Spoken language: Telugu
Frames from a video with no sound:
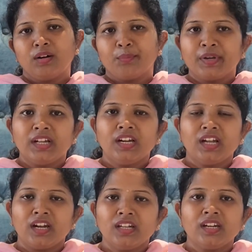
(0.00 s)
మిగిలిన
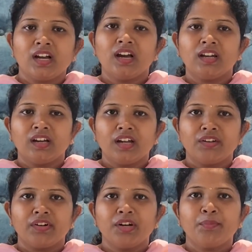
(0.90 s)
అన్ని రంగాలకు
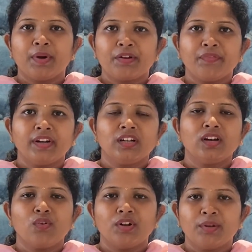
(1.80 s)
కానివ్వండి
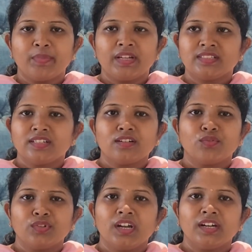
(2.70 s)
పర్ఫెక్ట్గా ఉండే ప్లేస్ ఏదైనా
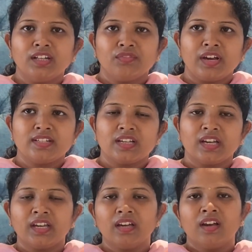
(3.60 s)
ఉంది అంటే అది
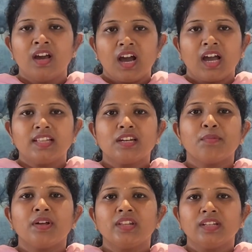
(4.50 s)
వైజాగే
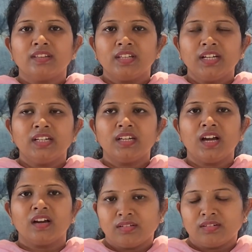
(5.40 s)
హైదరాబాద్కి ధీటుగా
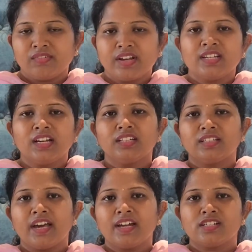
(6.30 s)
వైజాగ్ని
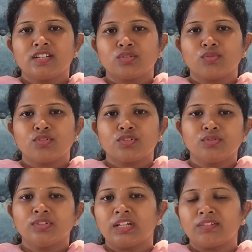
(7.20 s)
తయారు చేసుకోవచ్చు
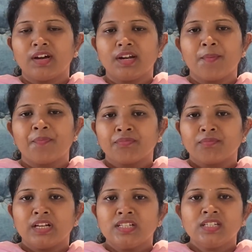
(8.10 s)
తద్వారా
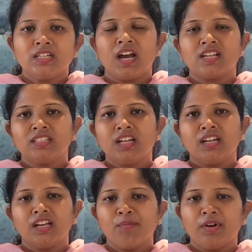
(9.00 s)
మంచి
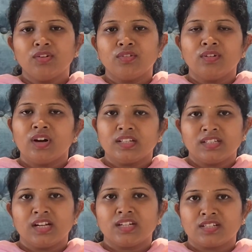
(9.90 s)
రాజధానిగా మనం
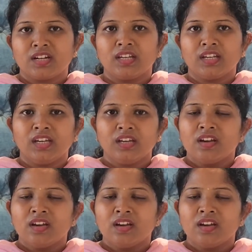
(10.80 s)
ఆంధ్ర రాష్ట్రానికి